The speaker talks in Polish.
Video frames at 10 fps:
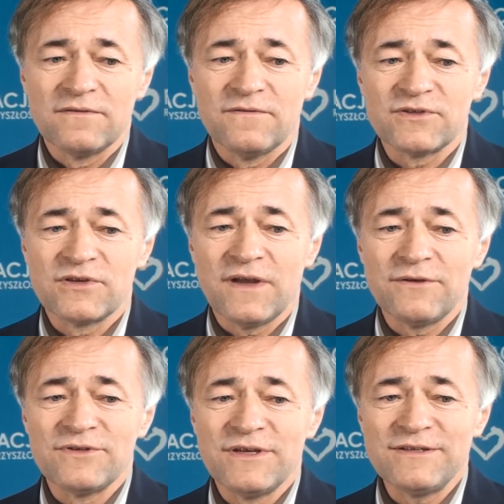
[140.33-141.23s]
w
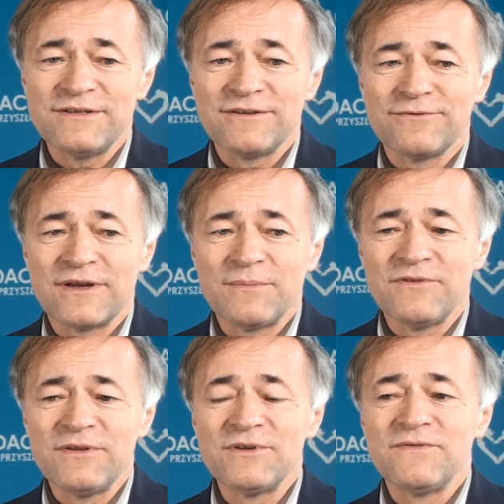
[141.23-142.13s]
odżywianiu dzieci, które powinny być